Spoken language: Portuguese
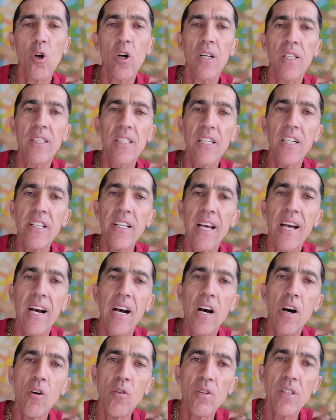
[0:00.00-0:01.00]
cortando a
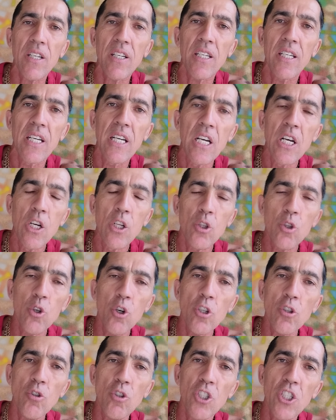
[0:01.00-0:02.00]
alta.
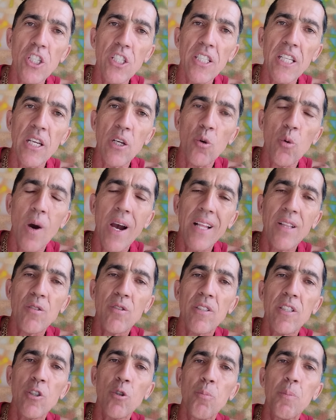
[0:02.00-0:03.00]
Todo dia tem
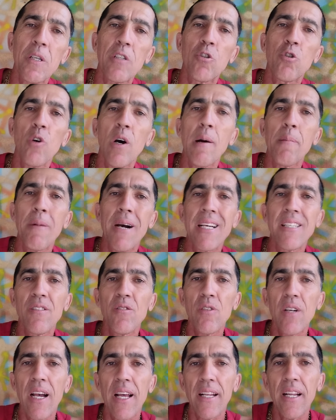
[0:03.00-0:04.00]
4, 5 pessoas a mais
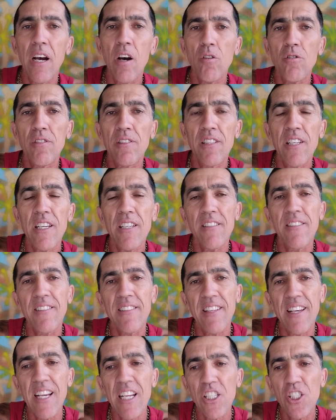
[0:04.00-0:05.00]
no canal, 6,
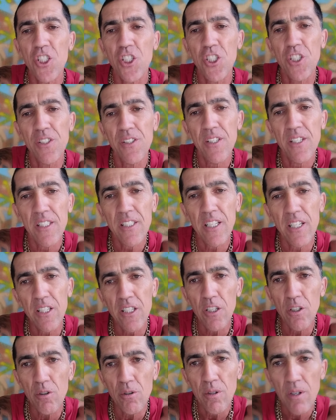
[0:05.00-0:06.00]
7,
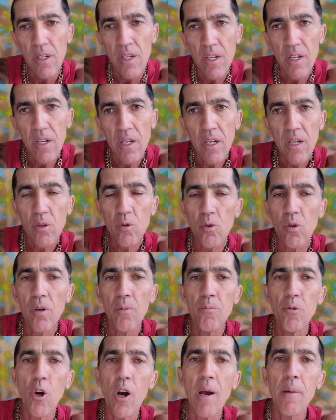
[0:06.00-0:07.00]
entendeu?
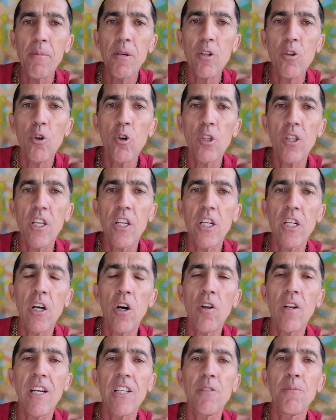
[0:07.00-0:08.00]
O meu amigo
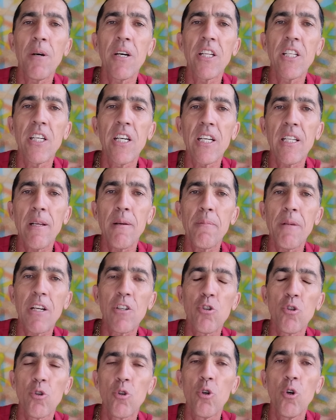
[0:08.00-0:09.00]
Rodrigão lá de Mariana me
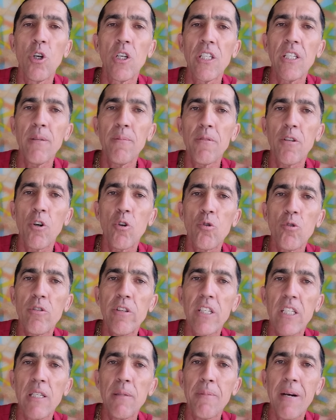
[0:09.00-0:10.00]
ajudou aí, eu
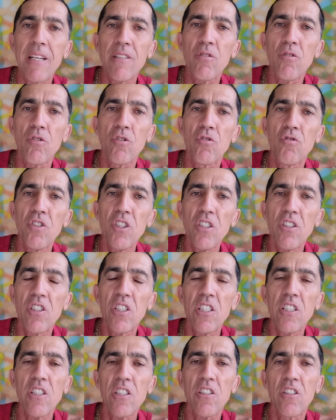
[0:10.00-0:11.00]
consegui mais uns
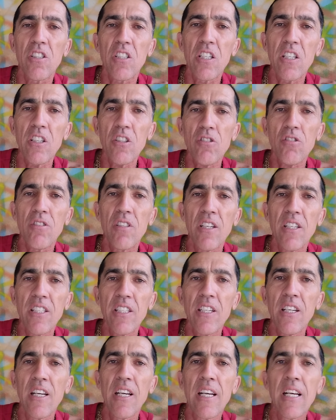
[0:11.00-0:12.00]
25 inscritos
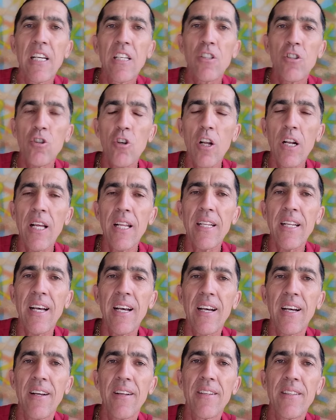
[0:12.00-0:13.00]
aí, só lá
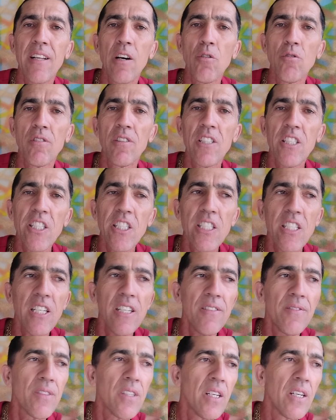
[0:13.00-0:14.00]
na, na
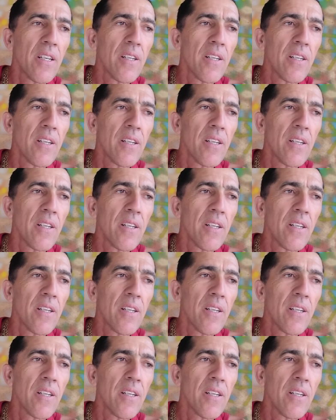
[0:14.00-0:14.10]
usina